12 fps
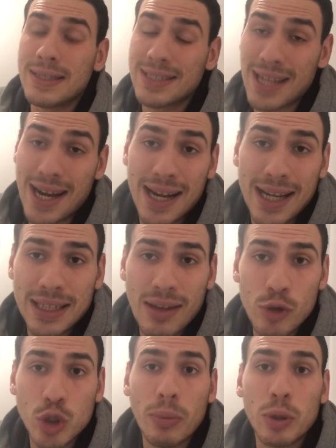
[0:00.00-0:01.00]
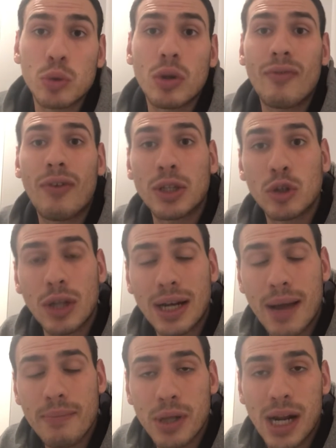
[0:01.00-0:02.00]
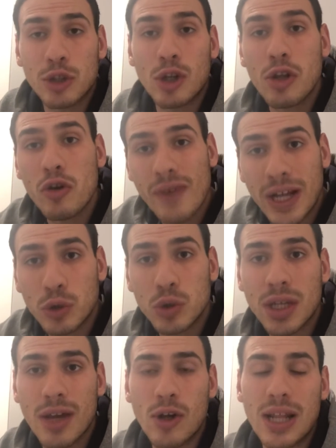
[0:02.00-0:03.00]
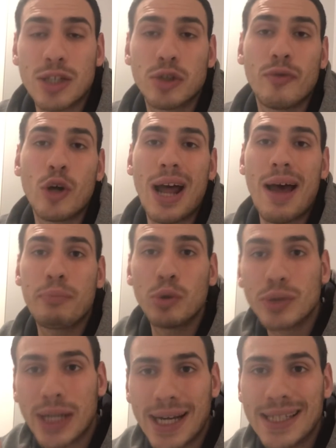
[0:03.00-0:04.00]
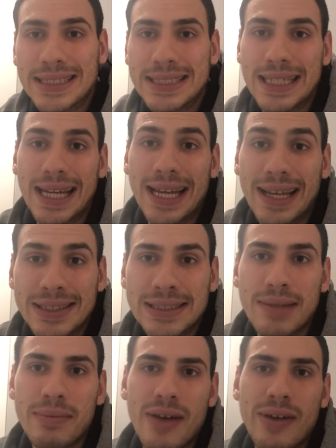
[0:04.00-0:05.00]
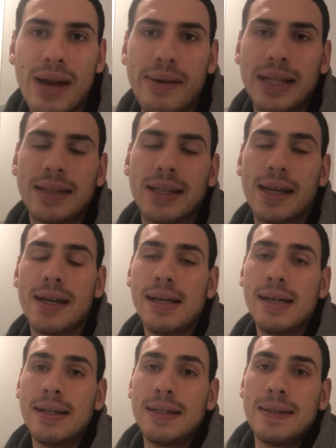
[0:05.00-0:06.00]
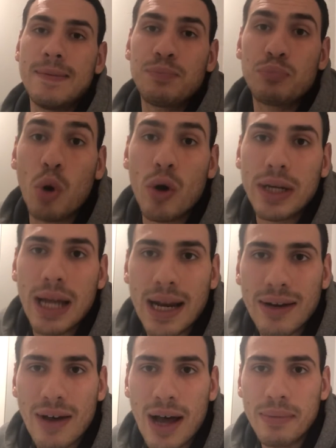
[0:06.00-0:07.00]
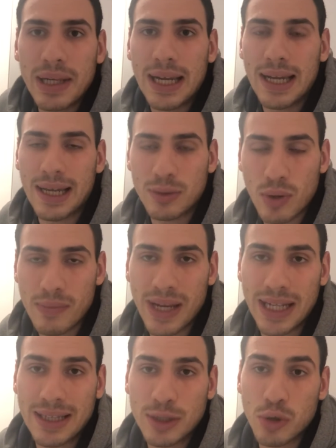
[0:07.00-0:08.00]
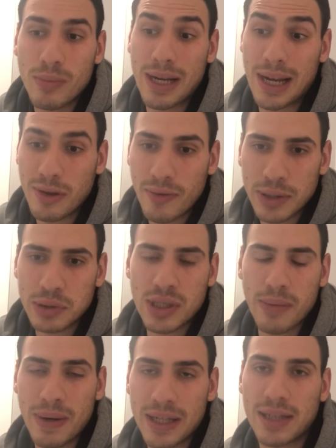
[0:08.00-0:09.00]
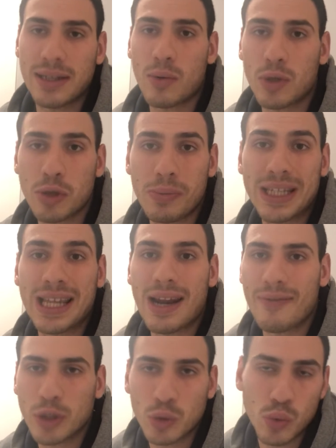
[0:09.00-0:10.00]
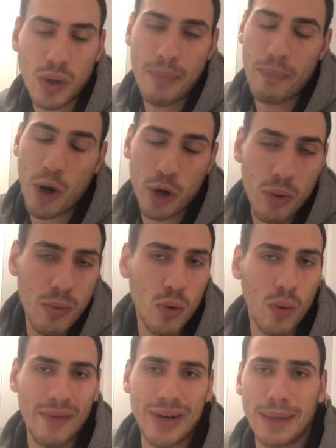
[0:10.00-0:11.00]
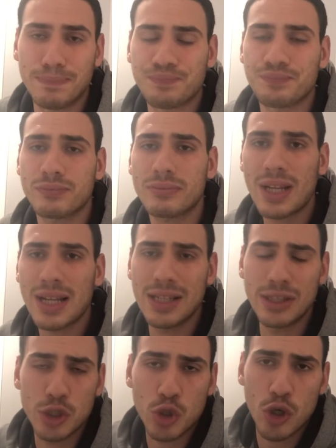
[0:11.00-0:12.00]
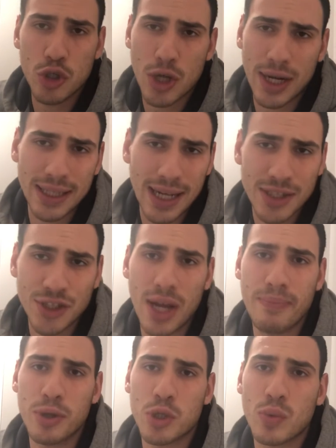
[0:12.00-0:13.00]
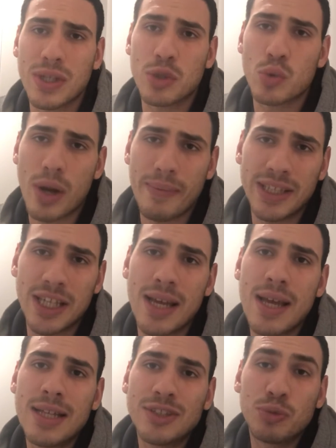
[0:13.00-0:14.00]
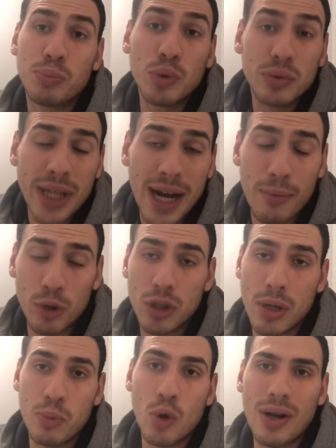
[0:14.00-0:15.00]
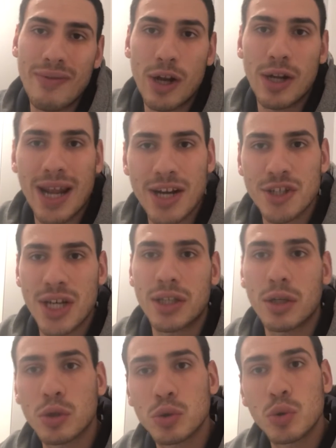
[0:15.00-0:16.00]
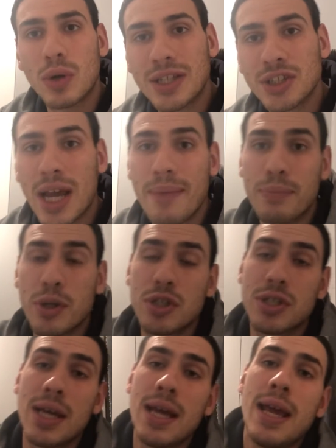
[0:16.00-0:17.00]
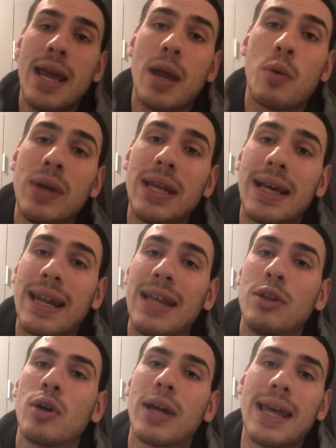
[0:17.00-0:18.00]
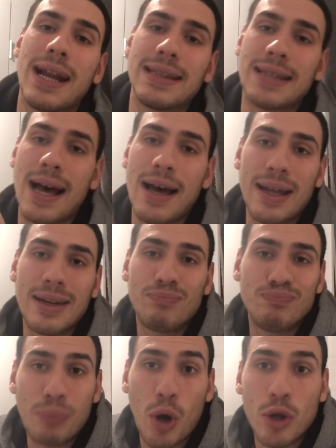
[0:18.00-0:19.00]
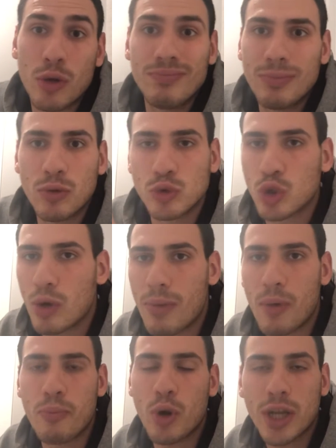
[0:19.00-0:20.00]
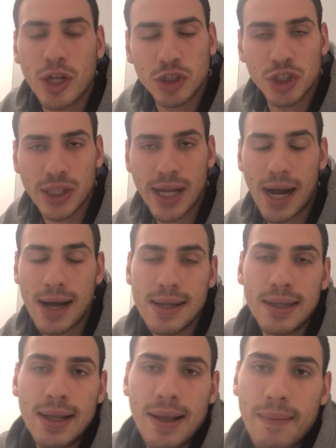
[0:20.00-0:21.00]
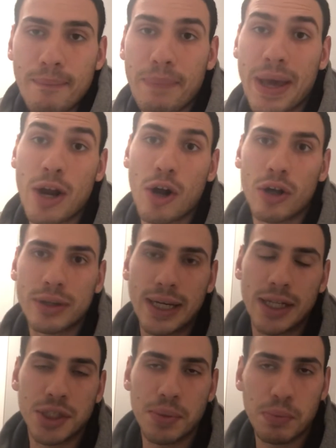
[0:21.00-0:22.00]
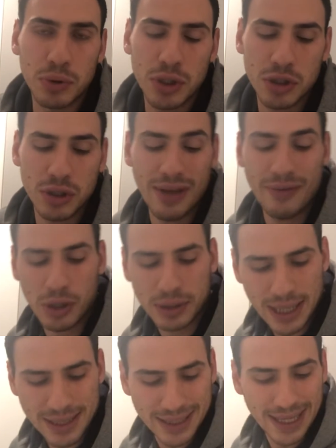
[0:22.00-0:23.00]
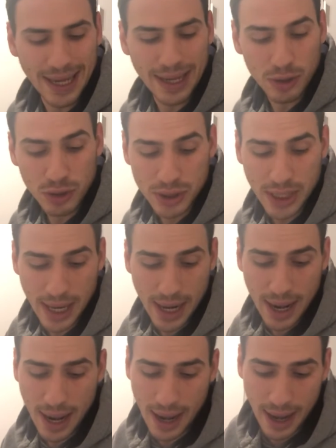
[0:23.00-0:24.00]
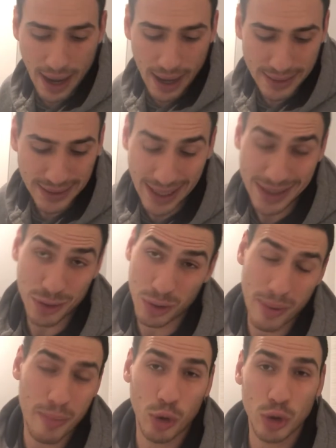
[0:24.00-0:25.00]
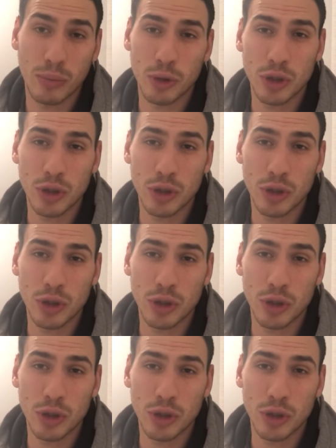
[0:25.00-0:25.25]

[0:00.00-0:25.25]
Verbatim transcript: Segnale negativo soprattutto il fatto del campionato, la Juventus che adesso vola a più 13 e sembra veramente boh, inarrivabile attualmente, insomma la Juventus che perde altre 4 partite la vedo dura, poi comunque avrà il discorso anche della Champions, quindi sicuramente ci punterà molto di più a livello energetico sulla Champions e quindi credo che in realtà poi insomma un pochino cederà però 13 punti sono davvero tanti e non sarà, sarà secondo me molto